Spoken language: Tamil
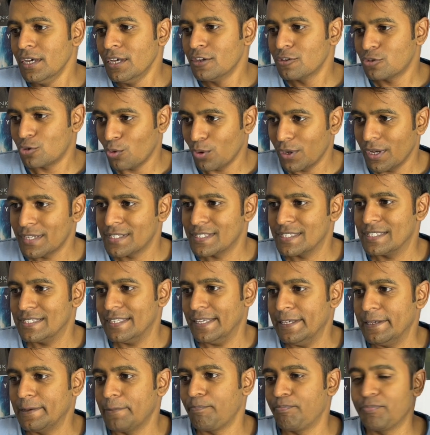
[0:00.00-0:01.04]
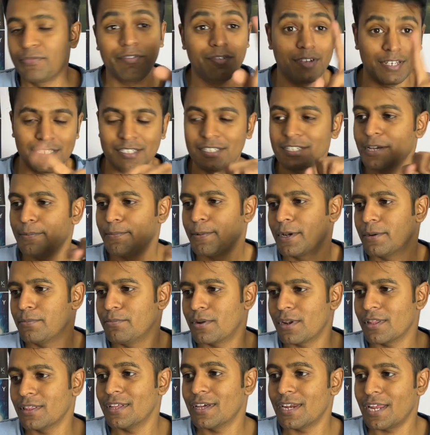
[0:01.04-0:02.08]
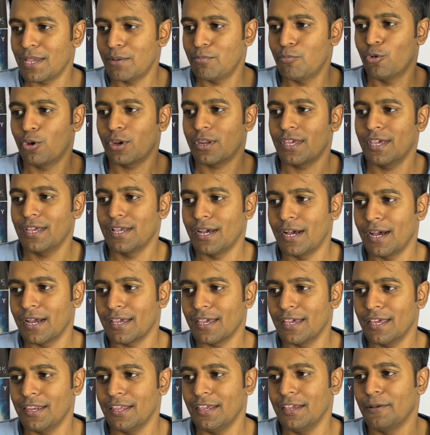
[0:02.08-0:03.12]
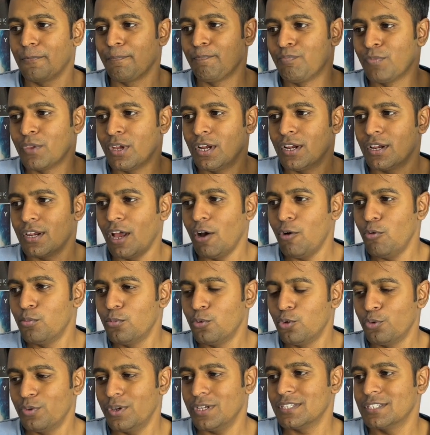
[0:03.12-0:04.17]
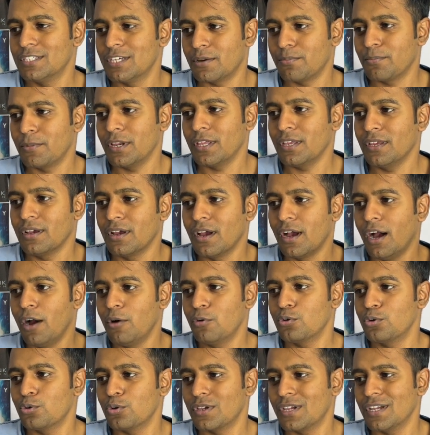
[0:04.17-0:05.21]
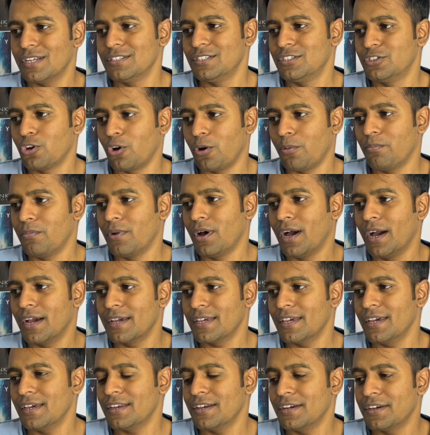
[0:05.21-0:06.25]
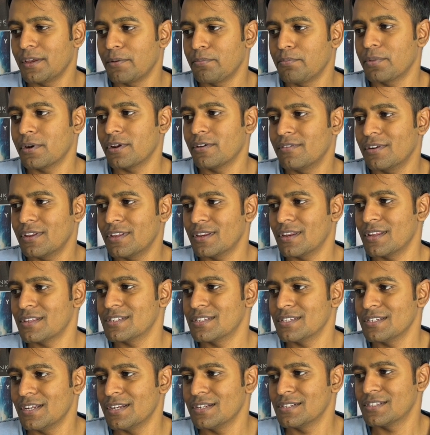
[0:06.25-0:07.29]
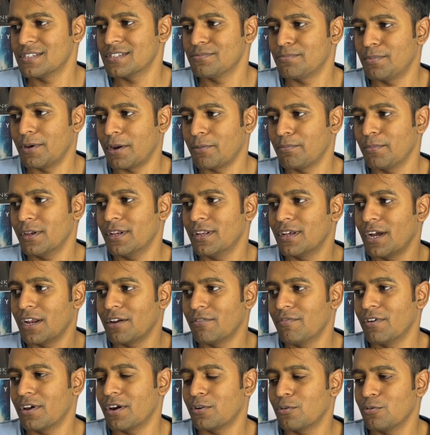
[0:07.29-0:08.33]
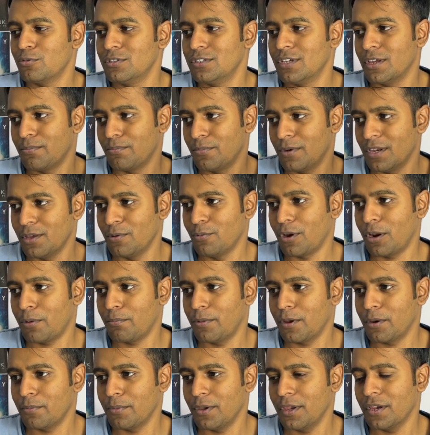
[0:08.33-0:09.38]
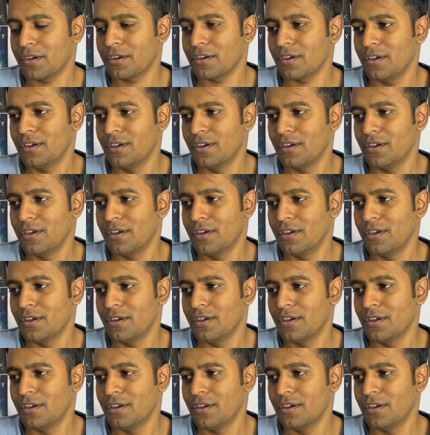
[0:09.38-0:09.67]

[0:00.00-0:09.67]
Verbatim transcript: ஸோ லெட் சி ஃபஸ்ட் கமெண்ட் பிரதர் ஐ எம் ஒர்க்கிங் ஹங்கேரி நவ் மூவிங் ஜெர்மனி ஹவு டு கெட் ஜாப் ஹங்கேரி டெம்பரவரி ரெசிடென்ஸ் பர்மிட் கன்வெர்ட் டு ஜெர்மனி ஒர்க் பர்மிட்